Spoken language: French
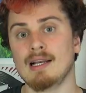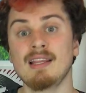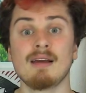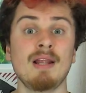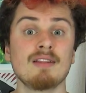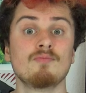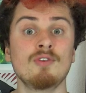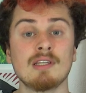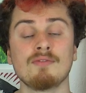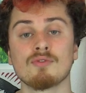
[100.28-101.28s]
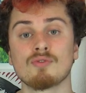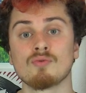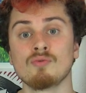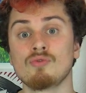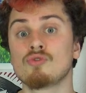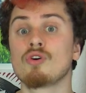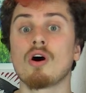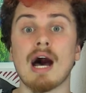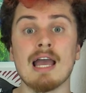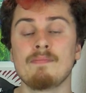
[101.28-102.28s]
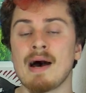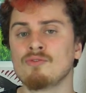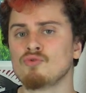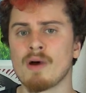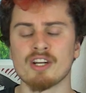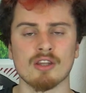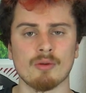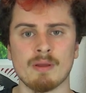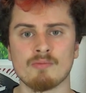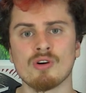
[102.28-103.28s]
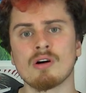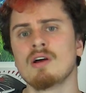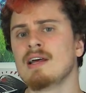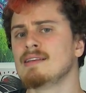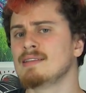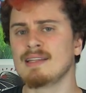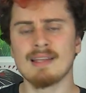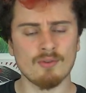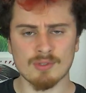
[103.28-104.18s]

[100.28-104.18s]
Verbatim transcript: Les tablettes multifonctions du genre iPad ou machin dans le même genre, c'était non